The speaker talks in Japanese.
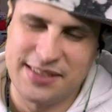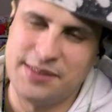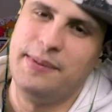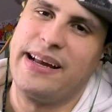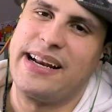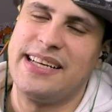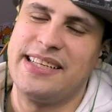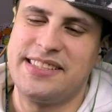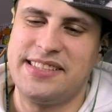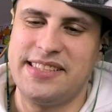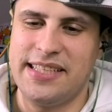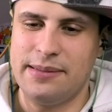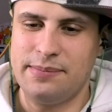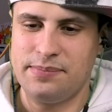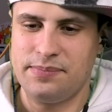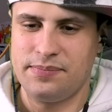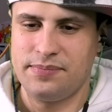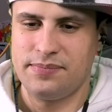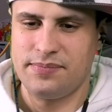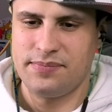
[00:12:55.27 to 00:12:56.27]
素晴らしい
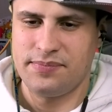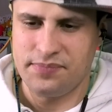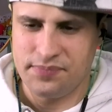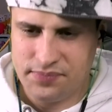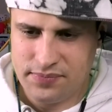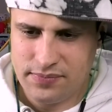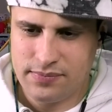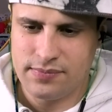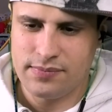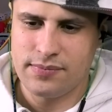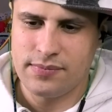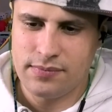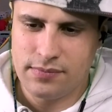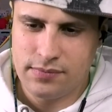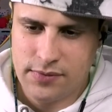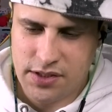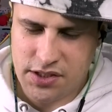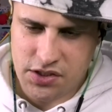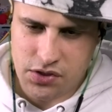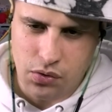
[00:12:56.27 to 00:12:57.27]
思
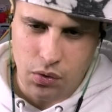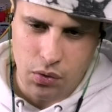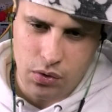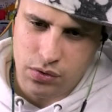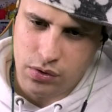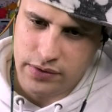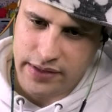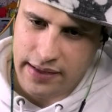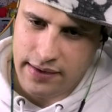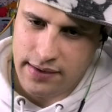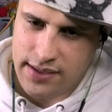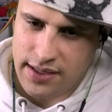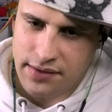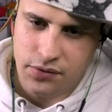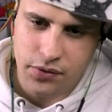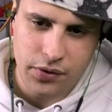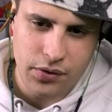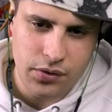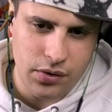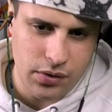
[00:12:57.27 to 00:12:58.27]
考の転
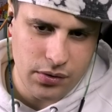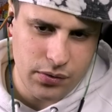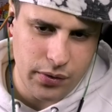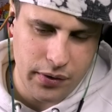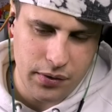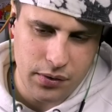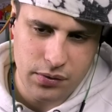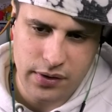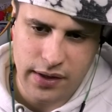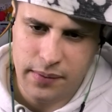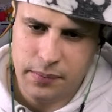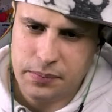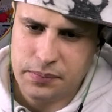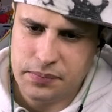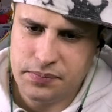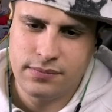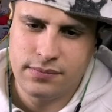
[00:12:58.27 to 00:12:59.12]
換というのこういうのって